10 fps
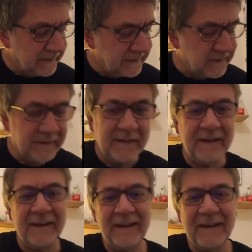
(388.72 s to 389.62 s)

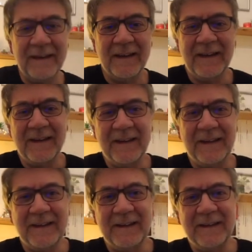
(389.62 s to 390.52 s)
Şimdi
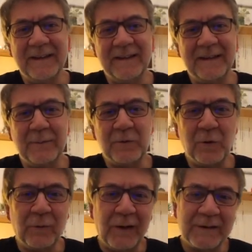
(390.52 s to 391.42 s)
e, tabii
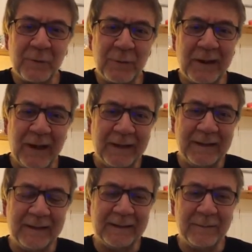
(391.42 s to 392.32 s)
çok fazla
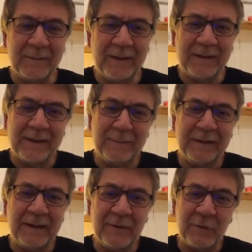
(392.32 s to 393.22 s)
ukalalık ettim. De, dedim
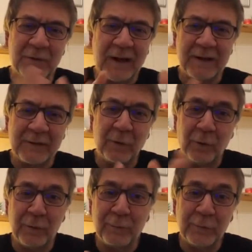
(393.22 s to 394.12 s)
ki şu şarkı da
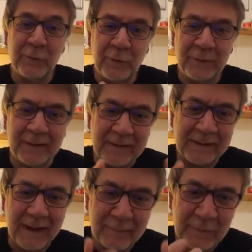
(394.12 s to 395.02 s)
onun mudu
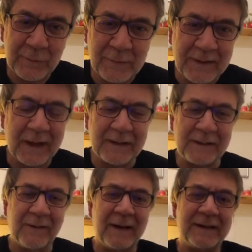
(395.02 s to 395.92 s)
dedirten bir sürü
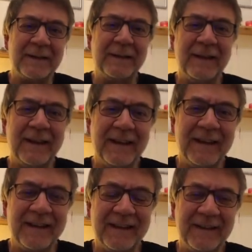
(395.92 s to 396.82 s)
şarkısı var. Şimdi
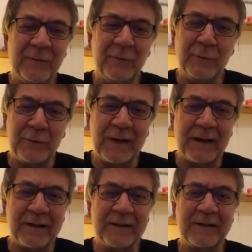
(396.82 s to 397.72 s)
e, ünlü
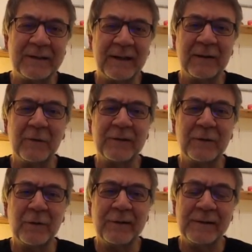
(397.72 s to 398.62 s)
şarkıcı Stratos
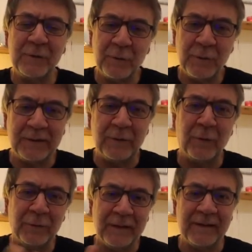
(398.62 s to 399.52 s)
Dionisiu ki
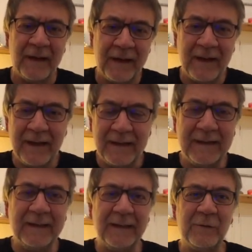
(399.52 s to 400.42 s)
onunla da
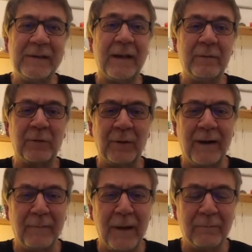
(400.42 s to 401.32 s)
ilgili güzel bir
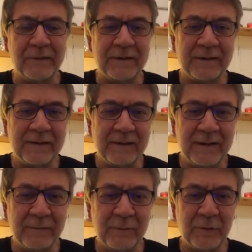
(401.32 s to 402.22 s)
program yapmıştık
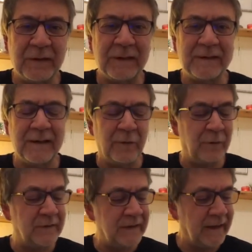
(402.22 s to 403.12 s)
e, bir buçuk iki sene
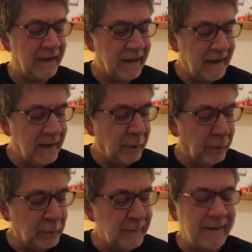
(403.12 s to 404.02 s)
önce.
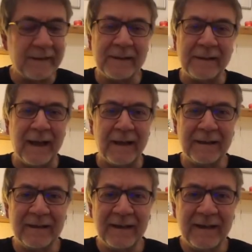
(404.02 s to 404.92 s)
Onun
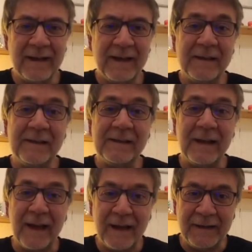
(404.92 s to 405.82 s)
sesinden
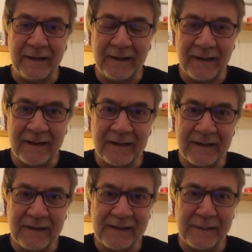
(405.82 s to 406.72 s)
Selanikli
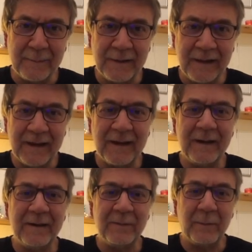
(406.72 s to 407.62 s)

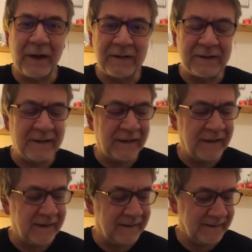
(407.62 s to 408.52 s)
isimli
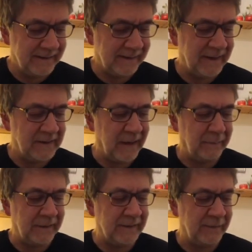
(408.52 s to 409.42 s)
parçayı size
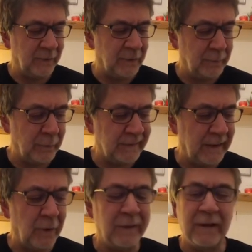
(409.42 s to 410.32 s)
çalmak istiyorum. O
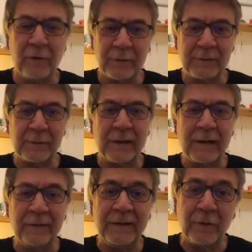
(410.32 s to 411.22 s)
Saloniko
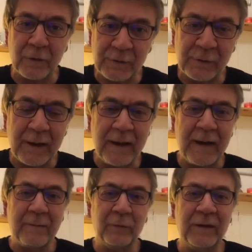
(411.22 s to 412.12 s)
Solanikios.
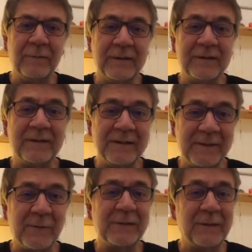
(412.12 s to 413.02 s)
Bu da bir
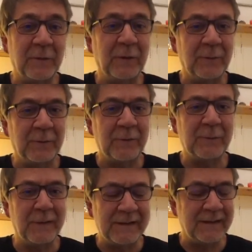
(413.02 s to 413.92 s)
Hristos
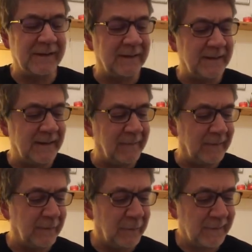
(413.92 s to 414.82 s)
Nikolopoulos bestesidir
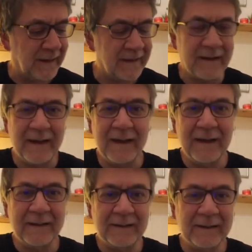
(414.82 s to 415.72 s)
sevgili dostlar.
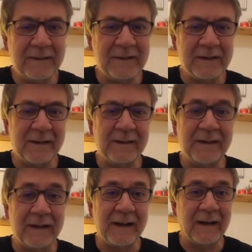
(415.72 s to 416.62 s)
Tadını çıkarın.
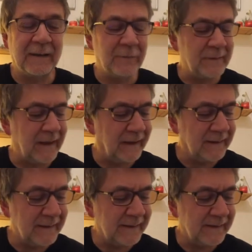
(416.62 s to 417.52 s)
Tekrardan hoş
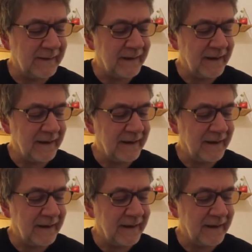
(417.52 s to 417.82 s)
geldiniz.